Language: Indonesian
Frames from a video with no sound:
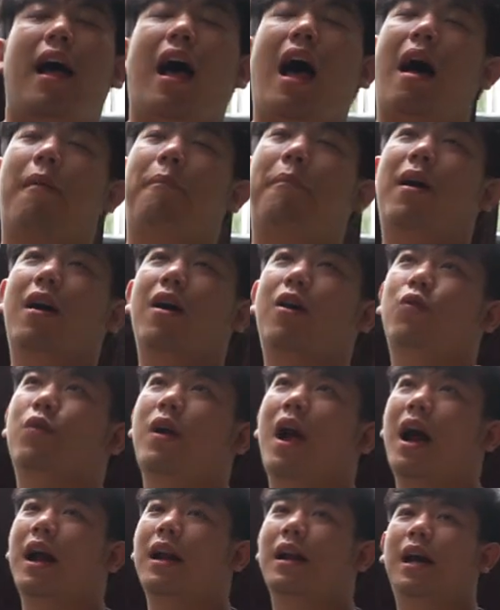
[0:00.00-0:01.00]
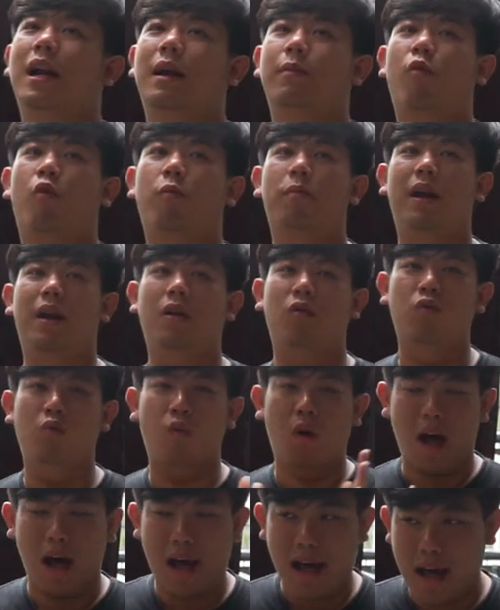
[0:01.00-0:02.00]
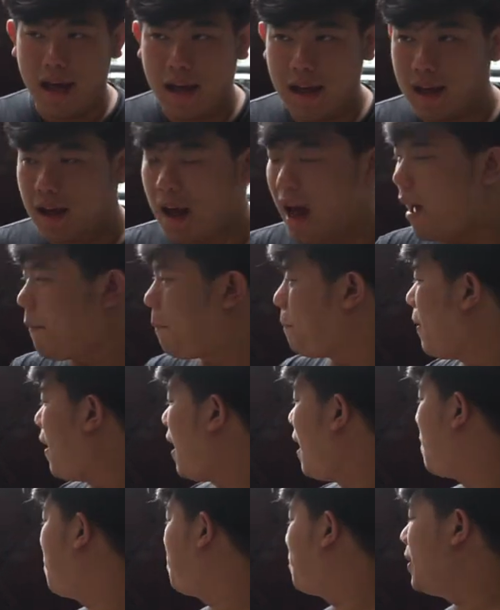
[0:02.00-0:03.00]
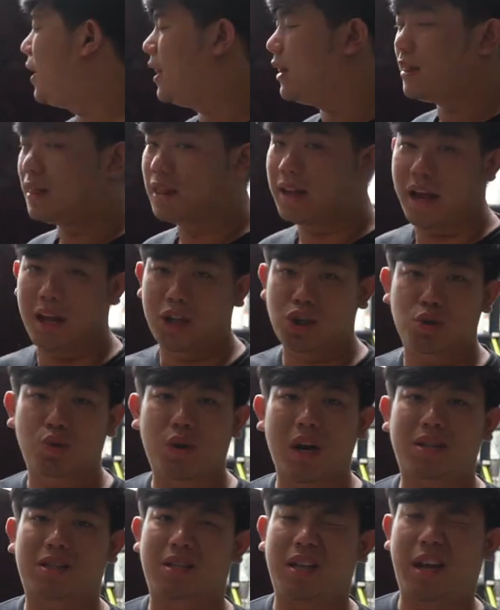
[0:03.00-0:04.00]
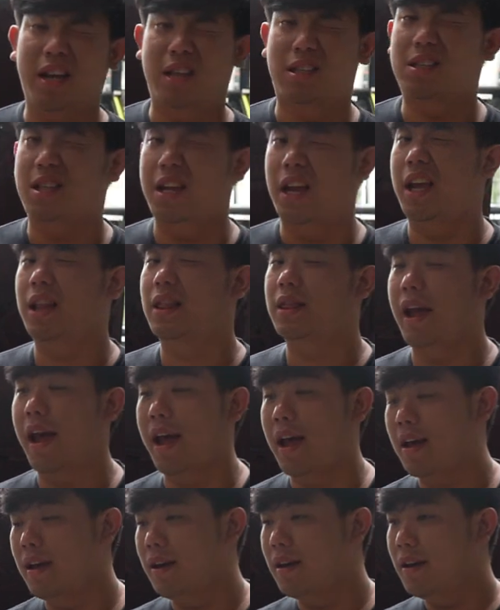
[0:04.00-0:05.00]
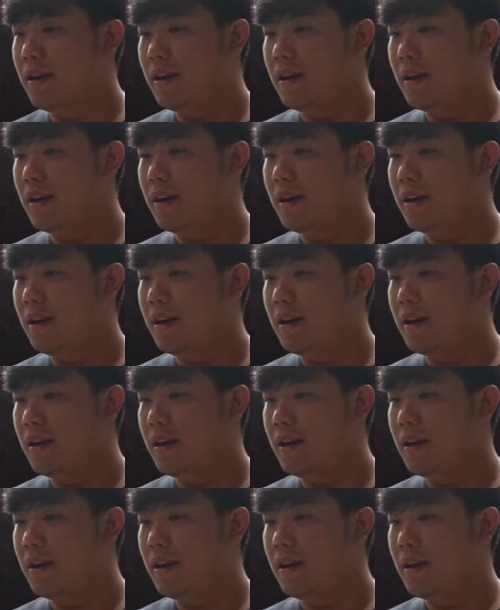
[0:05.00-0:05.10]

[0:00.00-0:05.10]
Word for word: apa kekurangan dari mobil gua, apa buildnya juga sedikit-sedikitnya